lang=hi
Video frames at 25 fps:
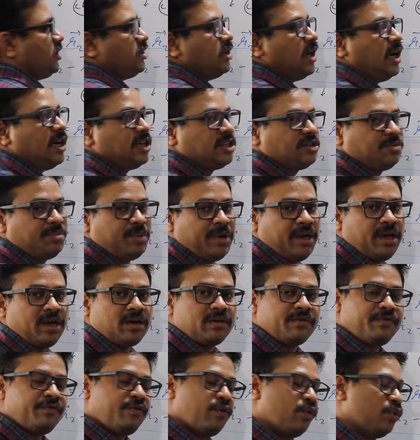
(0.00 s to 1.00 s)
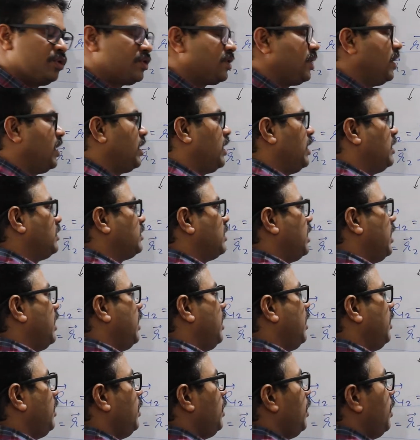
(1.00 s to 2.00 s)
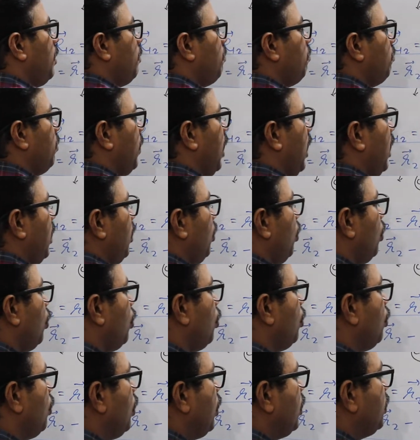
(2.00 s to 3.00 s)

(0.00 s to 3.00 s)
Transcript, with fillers: चार्ज पे एक फोर्स लगाता है मान लो